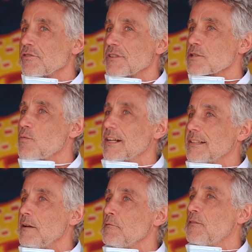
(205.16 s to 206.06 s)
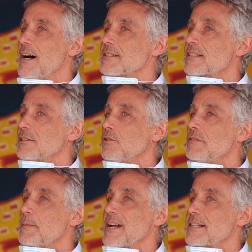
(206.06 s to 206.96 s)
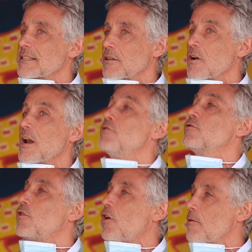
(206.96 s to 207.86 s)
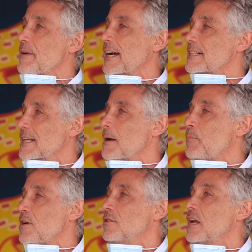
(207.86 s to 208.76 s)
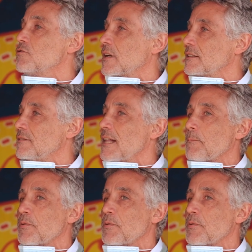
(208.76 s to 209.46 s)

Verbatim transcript: in una scuola dell'infanzia dove prestano la loro opera, che sarà poi la loro attività